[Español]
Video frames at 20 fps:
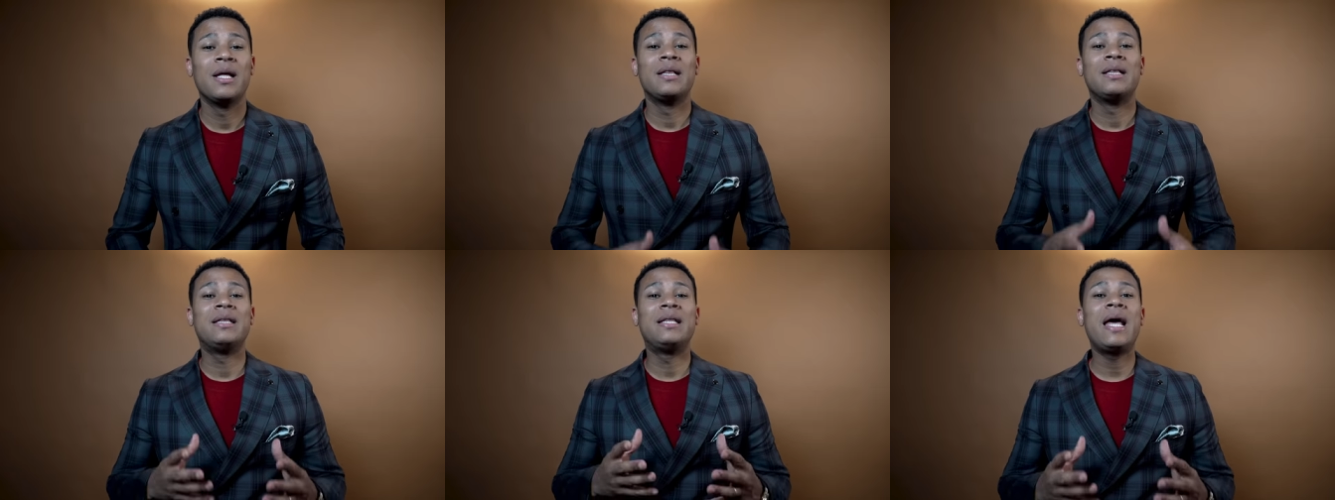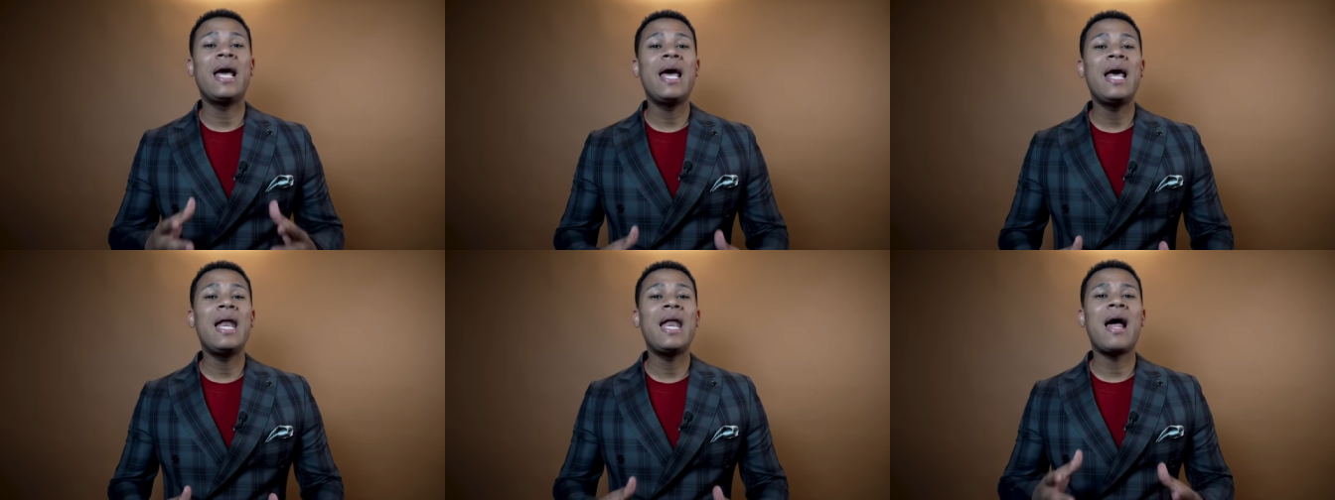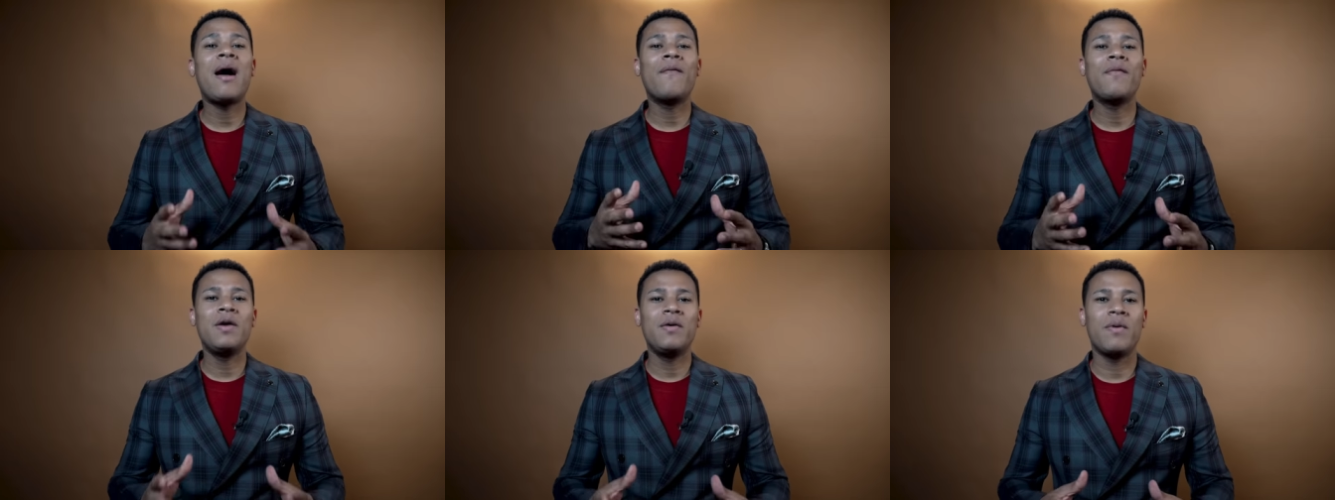del
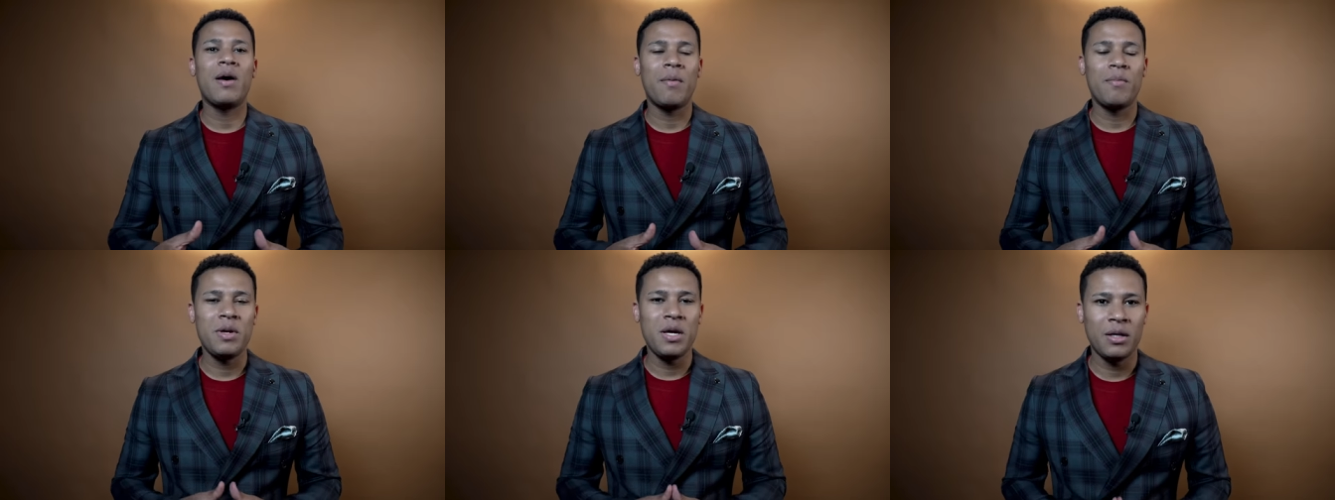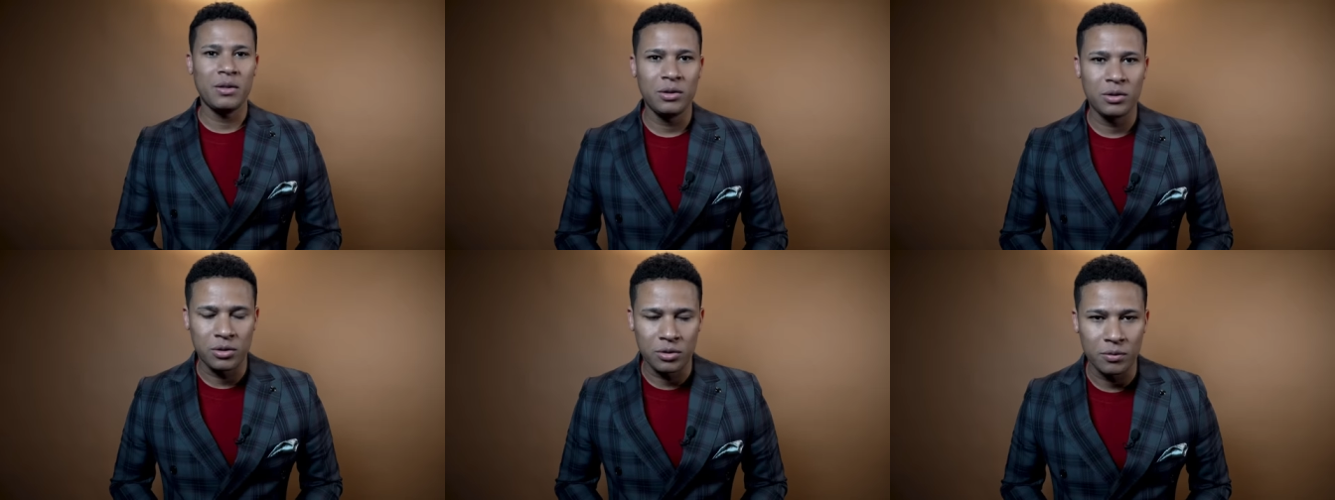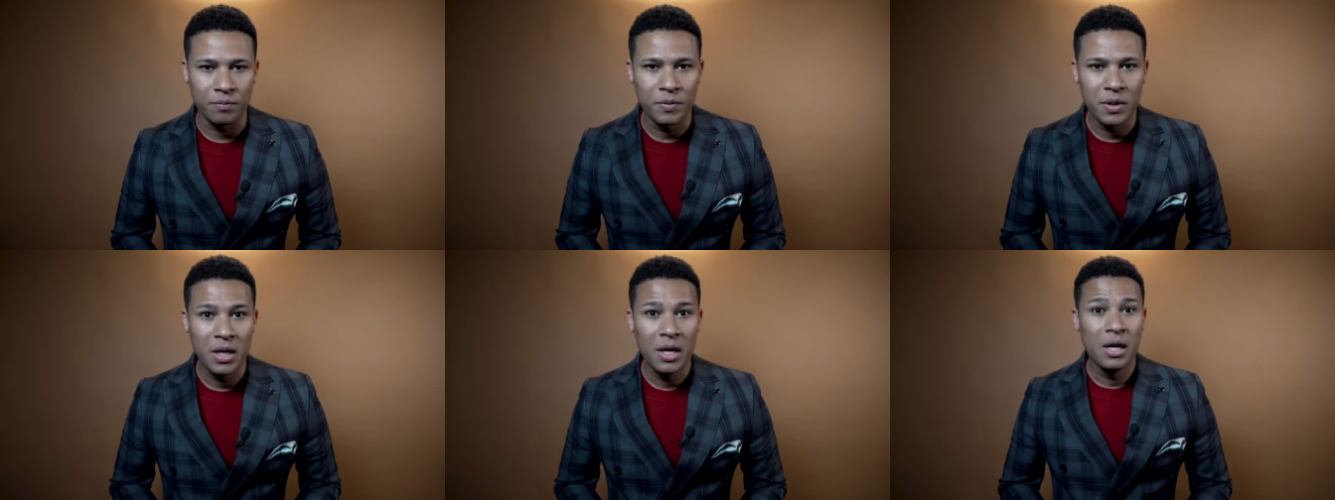
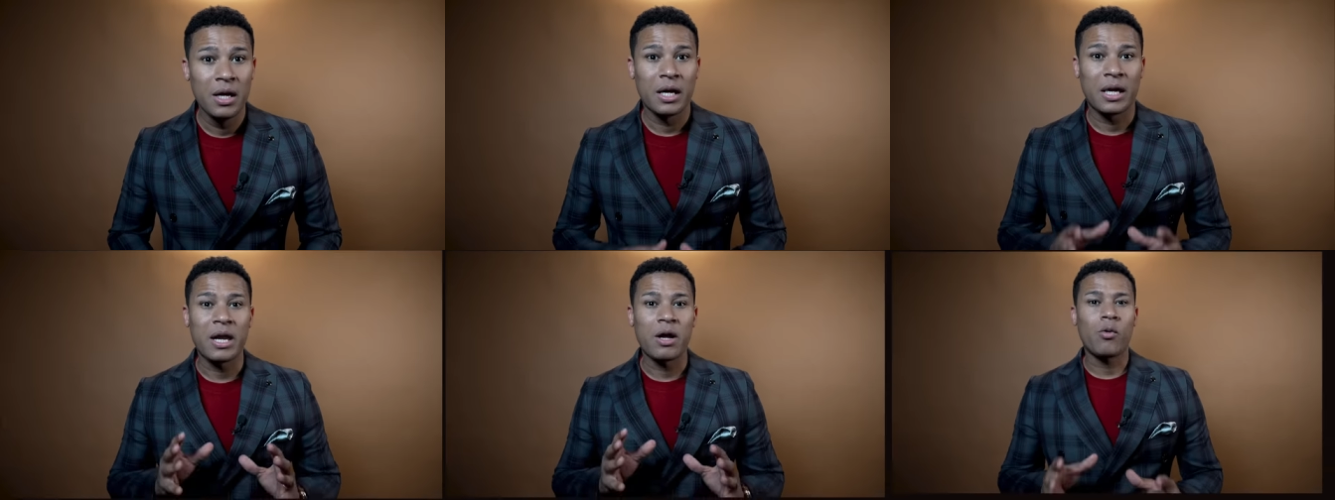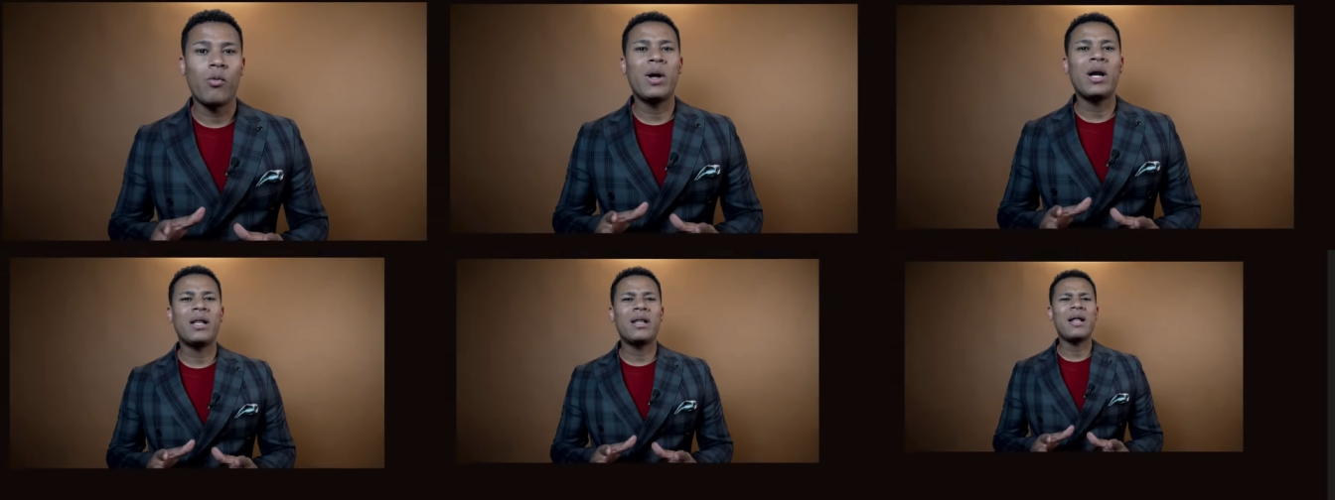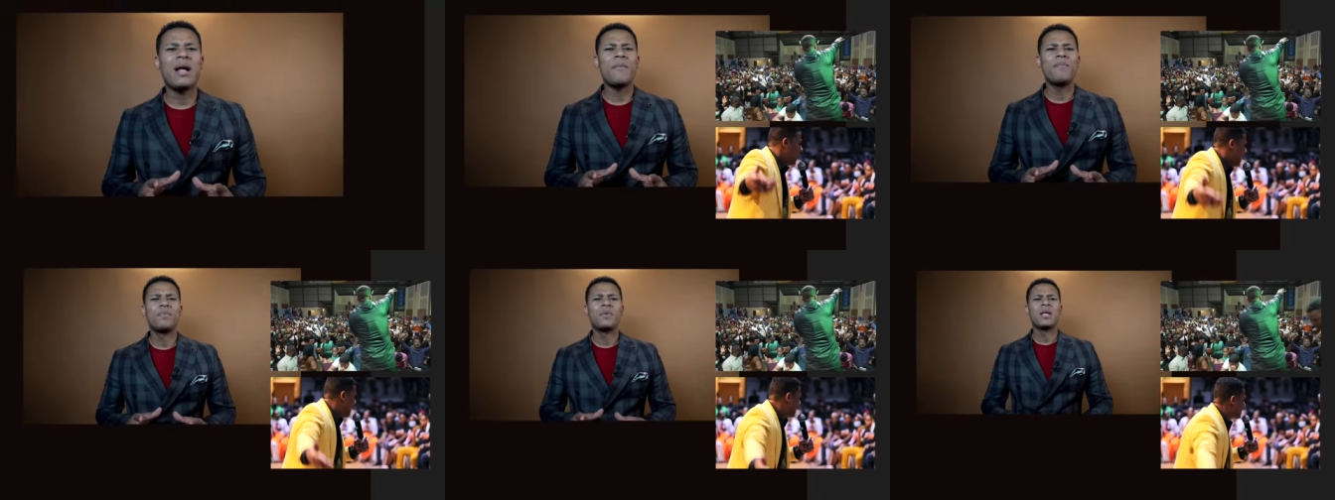avivamiento.
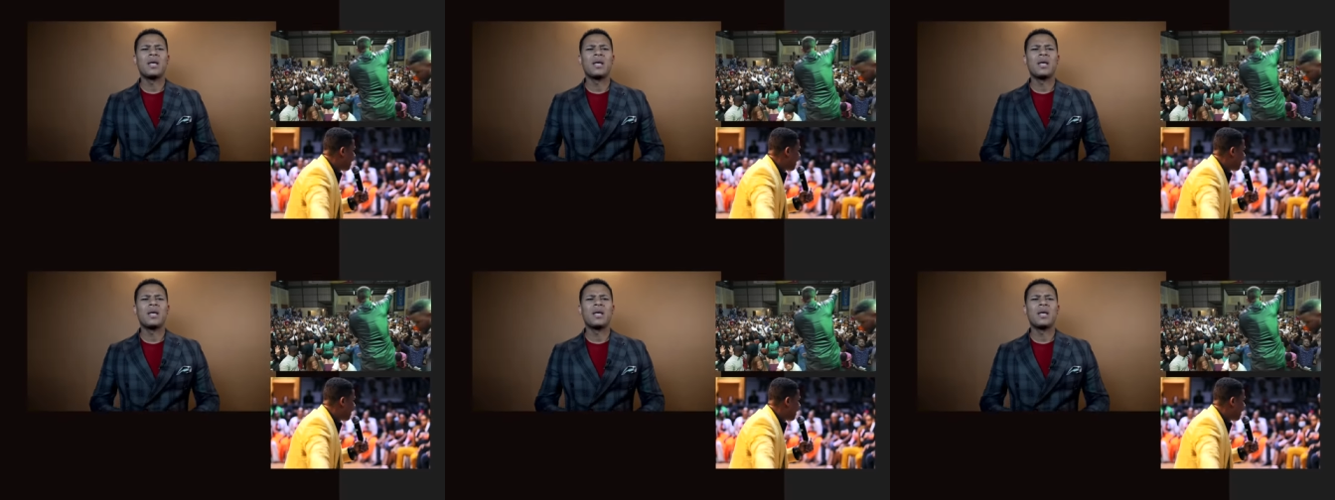Recuerda